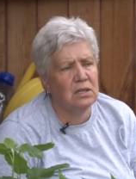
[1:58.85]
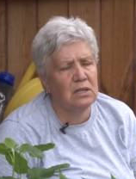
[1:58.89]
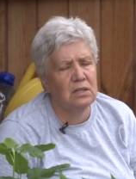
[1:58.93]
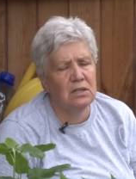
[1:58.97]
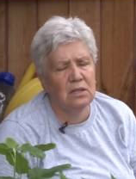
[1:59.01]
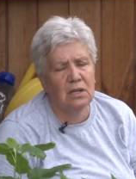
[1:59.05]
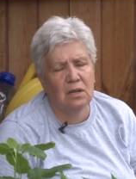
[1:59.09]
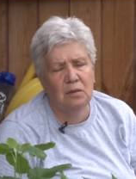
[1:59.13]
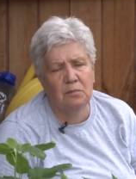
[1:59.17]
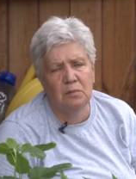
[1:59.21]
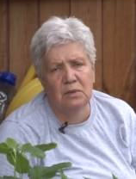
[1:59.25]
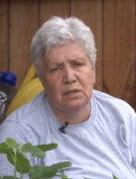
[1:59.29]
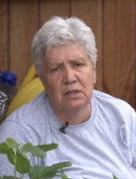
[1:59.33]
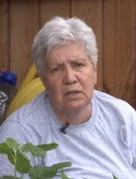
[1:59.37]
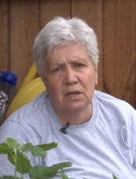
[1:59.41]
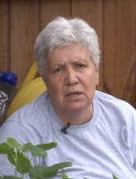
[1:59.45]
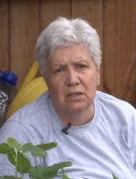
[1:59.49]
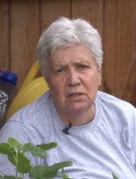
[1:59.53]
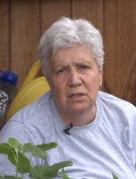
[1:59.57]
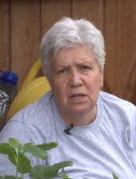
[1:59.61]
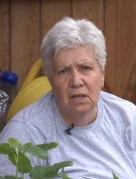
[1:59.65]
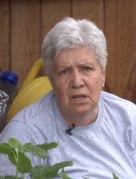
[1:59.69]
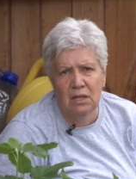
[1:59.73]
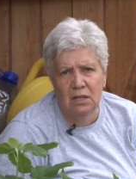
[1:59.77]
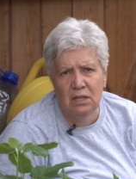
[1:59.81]
и там, и
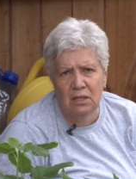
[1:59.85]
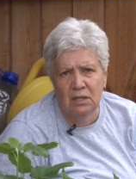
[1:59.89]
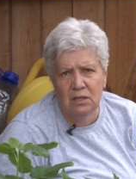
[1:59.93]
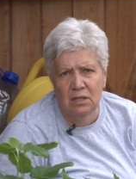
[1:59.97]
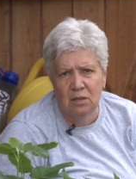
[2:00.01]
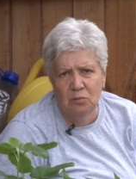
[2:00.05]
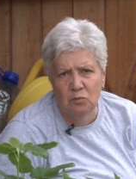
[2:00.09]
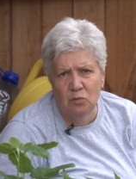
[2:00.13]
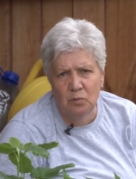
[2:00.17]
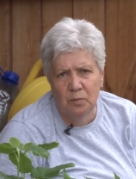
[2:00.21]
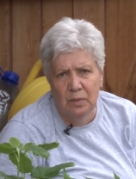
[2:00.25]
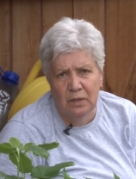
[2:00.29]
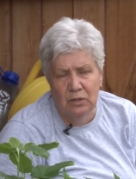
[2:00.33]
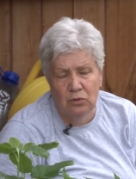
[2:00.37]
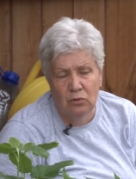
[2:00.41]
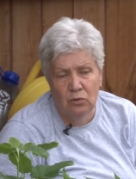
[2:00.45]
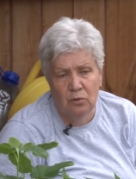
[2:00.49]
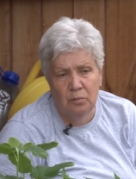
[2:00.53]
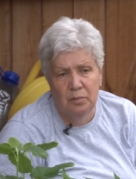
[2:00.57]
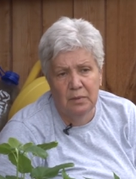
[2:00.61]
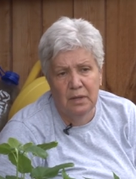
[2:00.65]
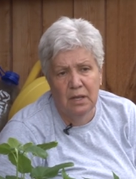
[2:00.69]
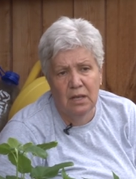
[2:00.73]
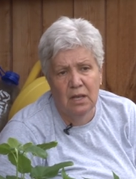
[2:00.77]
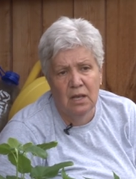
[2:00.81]
так далее, и тому
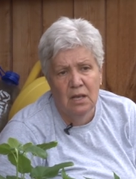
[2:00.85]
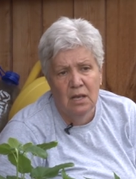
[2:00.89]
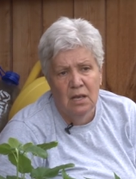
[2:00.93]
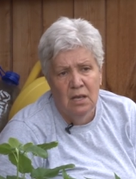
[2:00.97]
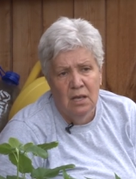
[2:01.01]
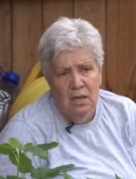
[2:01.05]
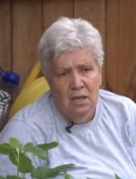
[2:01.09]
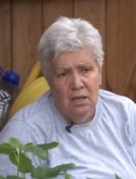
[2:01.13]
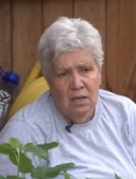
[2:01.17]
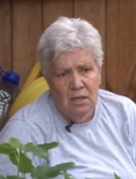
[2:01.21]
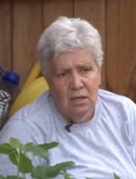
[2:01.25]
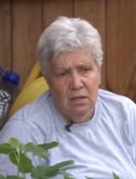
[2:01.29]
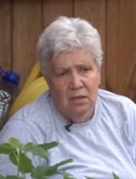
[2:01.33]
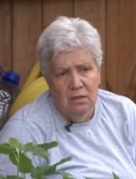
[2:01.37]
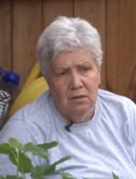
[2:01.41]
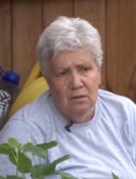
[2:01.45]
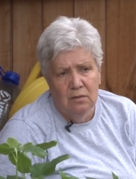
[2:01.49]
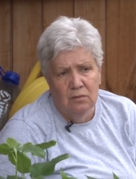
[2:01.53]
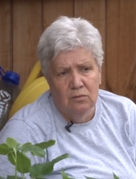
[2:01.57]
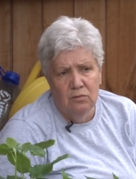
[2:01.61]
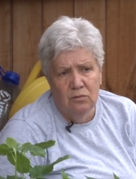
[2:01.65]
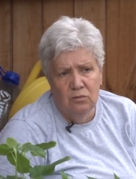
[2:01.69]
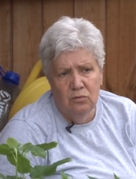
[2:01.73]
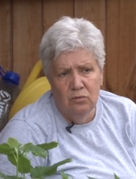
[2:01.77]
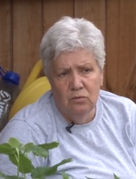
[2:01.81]
подобное».
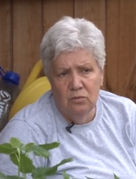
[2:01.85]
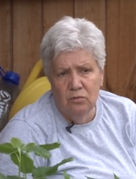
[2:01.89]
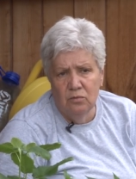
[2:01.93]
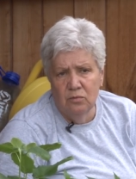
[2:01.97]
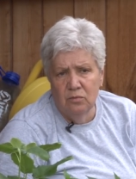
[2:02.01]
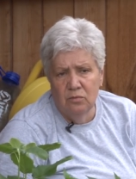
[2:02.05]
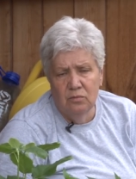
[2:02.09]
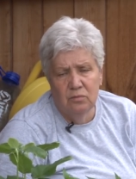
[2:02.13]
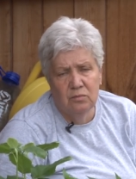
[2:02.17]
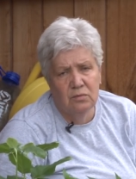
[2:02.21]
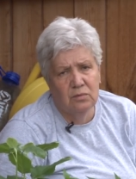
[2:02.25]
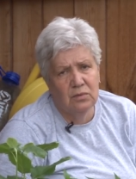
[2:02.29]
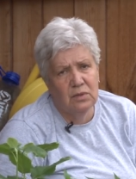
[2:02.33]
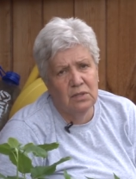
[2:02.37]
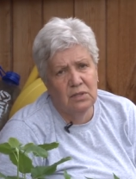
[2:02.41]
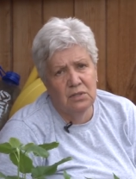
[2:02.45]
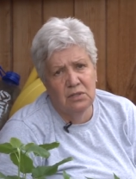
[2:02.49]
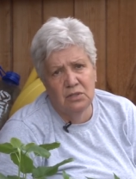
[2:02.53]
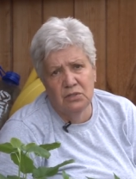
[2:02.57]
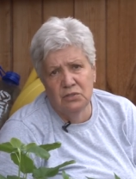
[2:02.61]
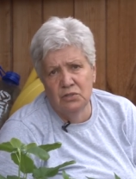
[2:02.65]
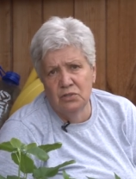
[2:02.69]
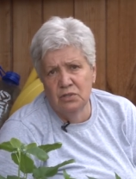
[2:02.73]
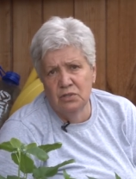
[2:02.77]
Ну, это